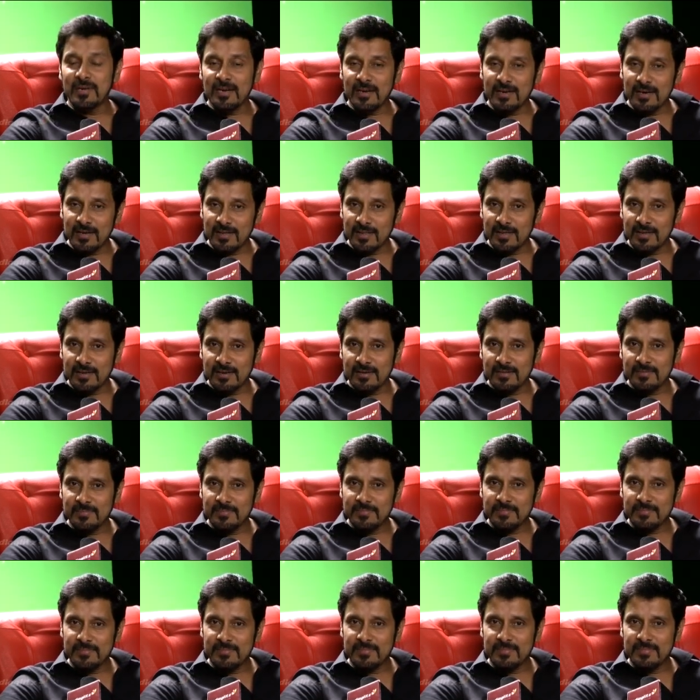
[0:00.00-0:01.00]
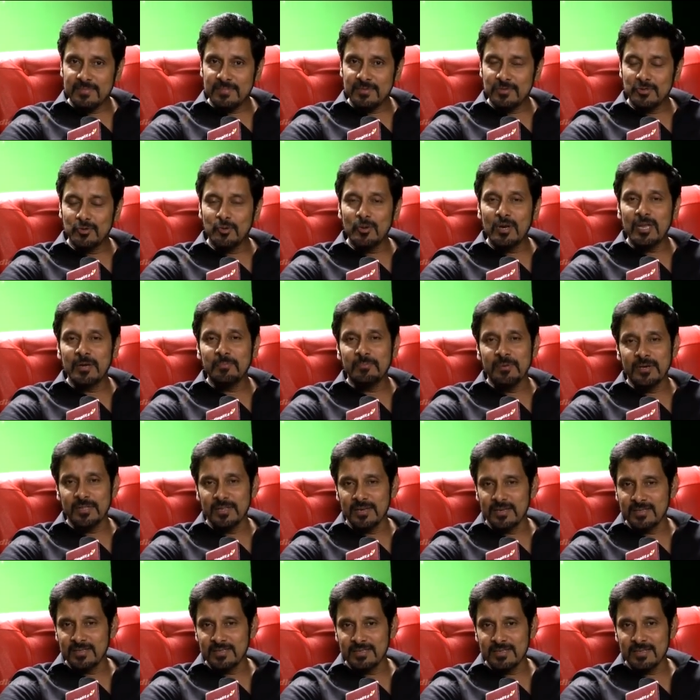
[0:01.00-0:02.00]
மறக்காதீங்க ஜூலை
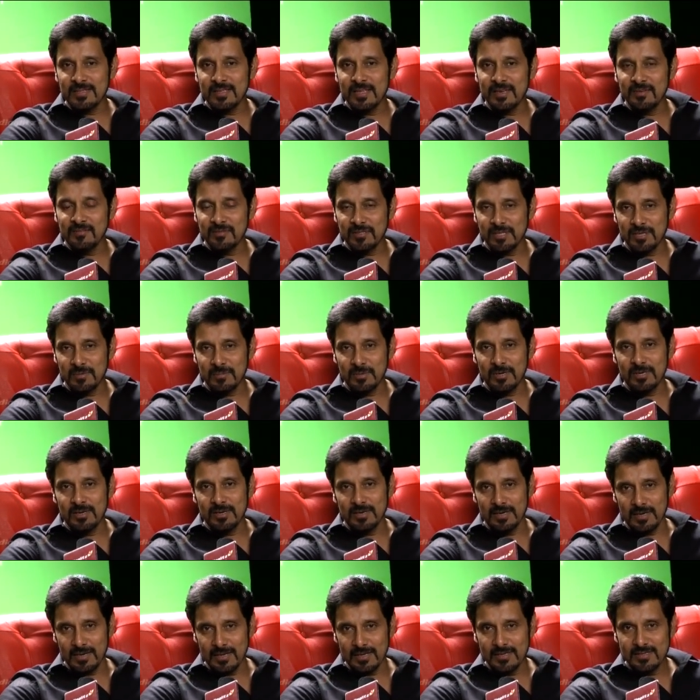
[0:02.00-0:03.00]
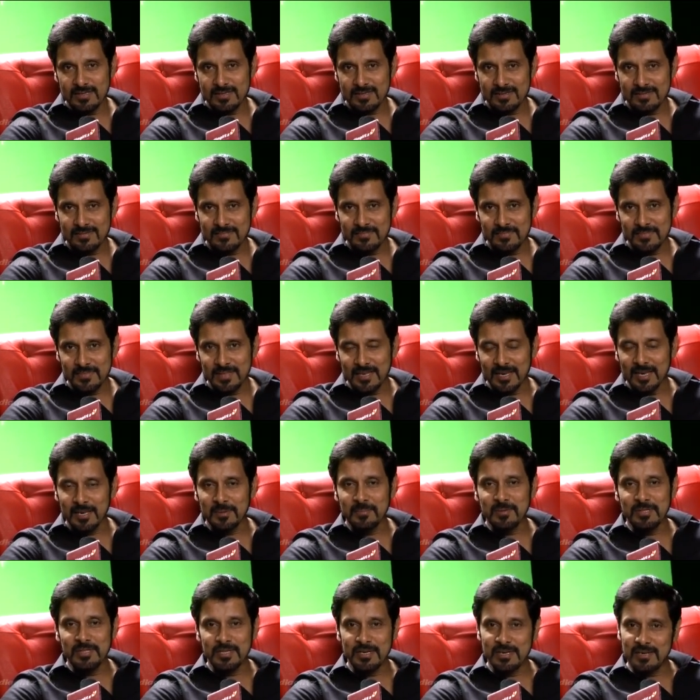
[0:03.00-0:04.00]
பதினஞ்சு தெய்வ திருமகள் ரிலீஸ்
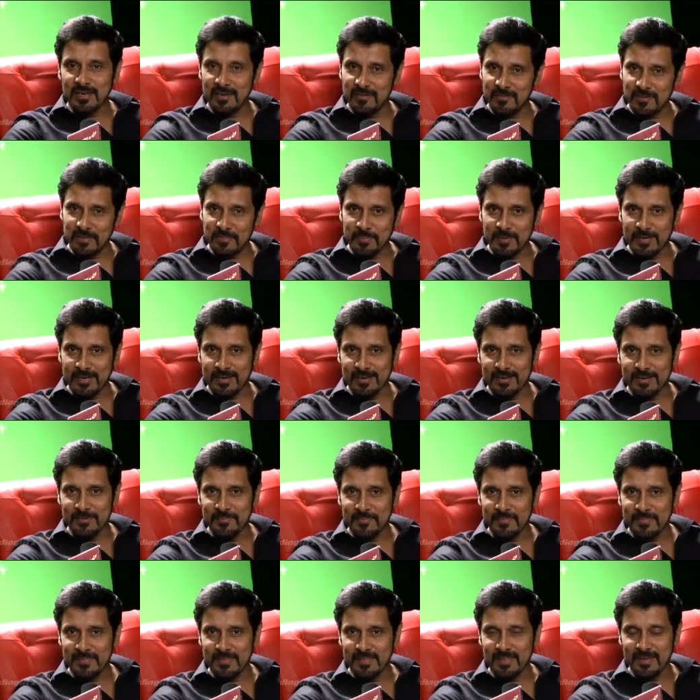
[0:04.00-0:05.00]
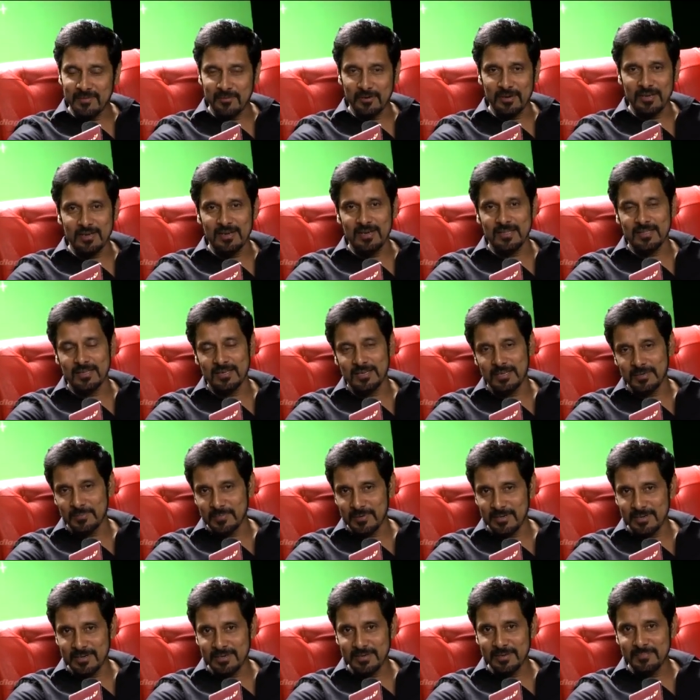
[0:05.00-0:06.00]
எல்லாருமே தேட்டரில் வந்து பாருங்கள் நான் உங்களுக்கு காத்துட்டு
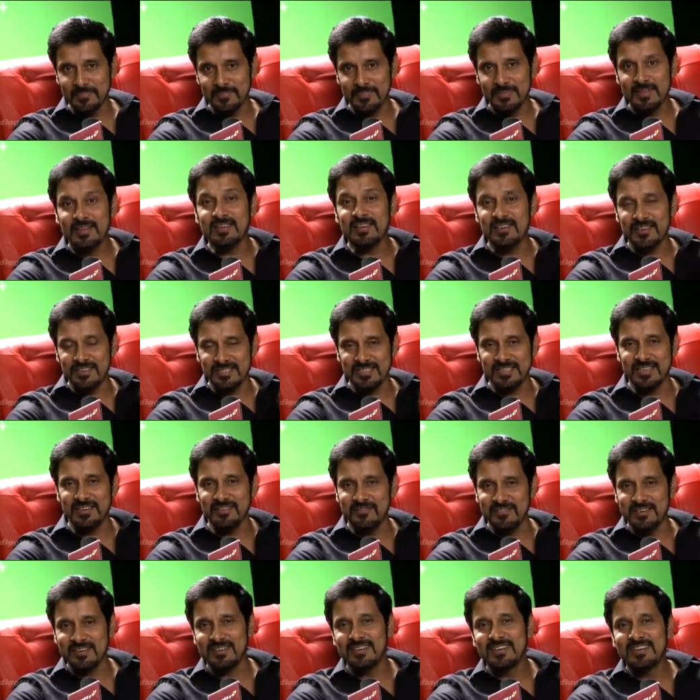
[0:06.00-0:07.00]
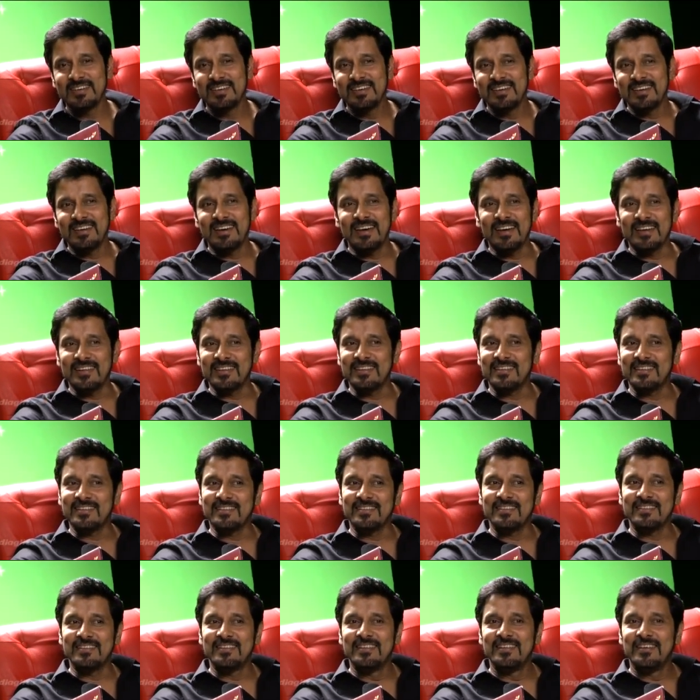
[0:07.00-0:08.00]
இருப்பாங்க கிருஷ்ணாவா
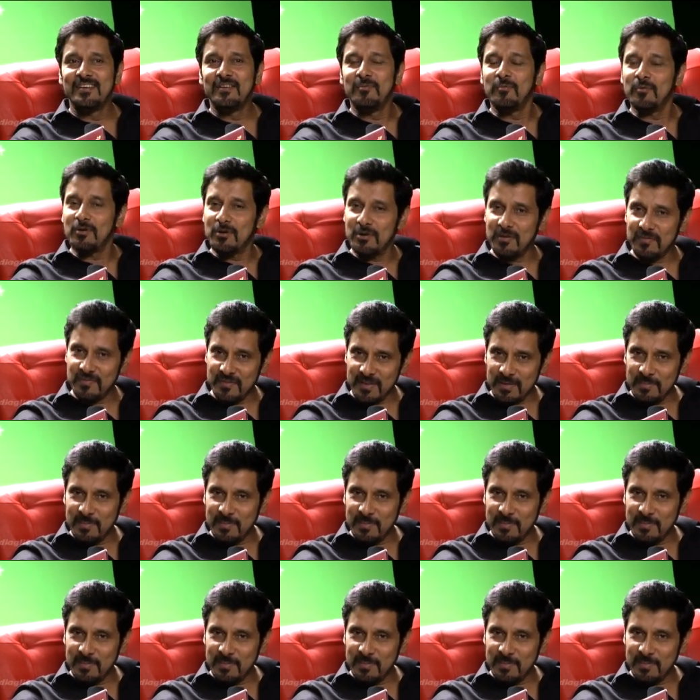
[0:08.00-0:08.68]
அண்ட் uh, உங்களோட